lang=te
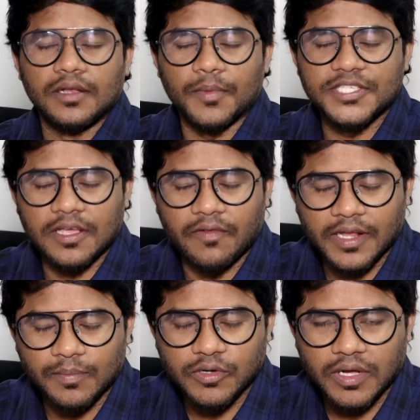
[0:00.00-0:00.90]
నమస్తే
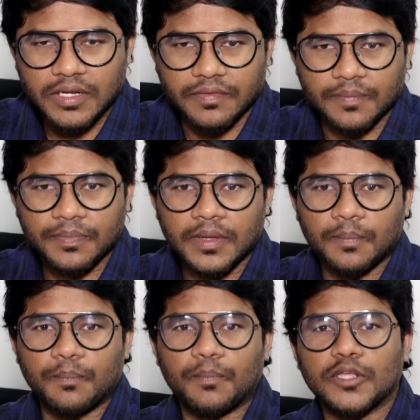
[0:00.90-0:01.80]
వెల్కమ్ టు ఆర్టీవీ
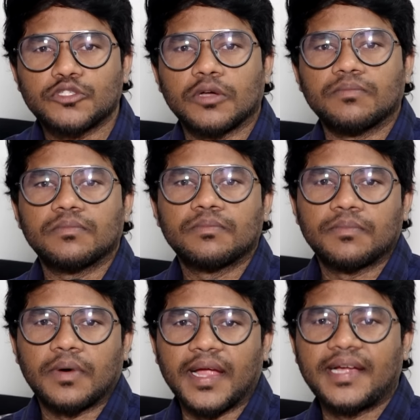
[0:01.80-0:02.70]
ప్రస్తుతం
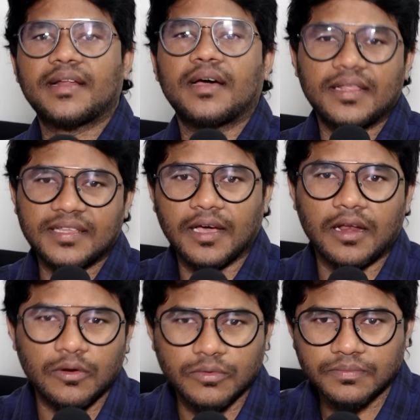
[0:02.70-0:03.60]
హైడ్రా
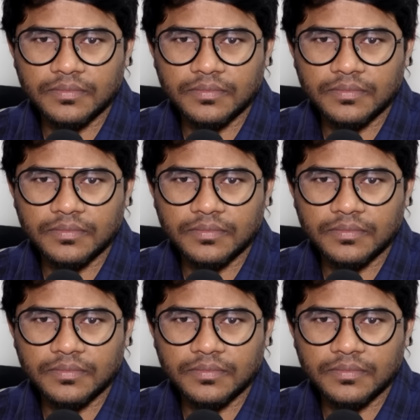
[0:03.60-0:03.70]
అధికారులు